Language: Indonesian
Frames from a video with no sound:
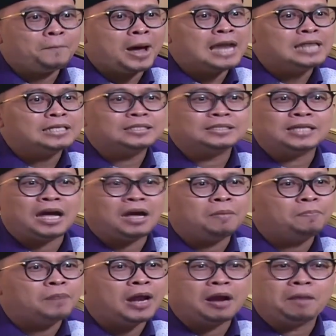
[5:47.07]
paling
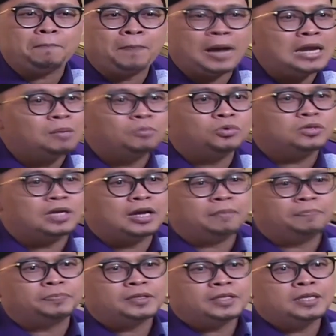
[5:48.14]
cakep dan paling mujarab.
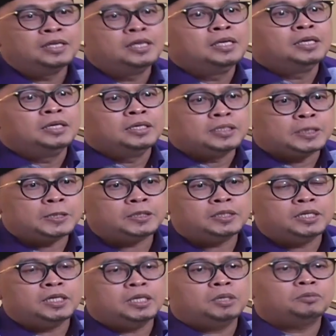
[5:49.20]

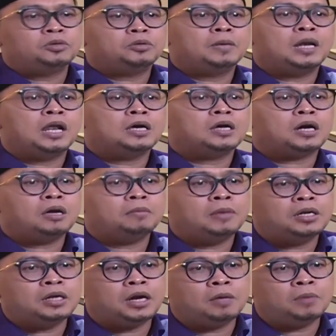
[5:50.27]

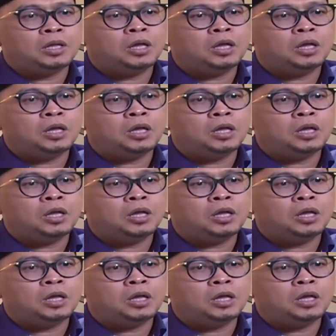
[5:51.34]
Bismillahirrahmanirrahim.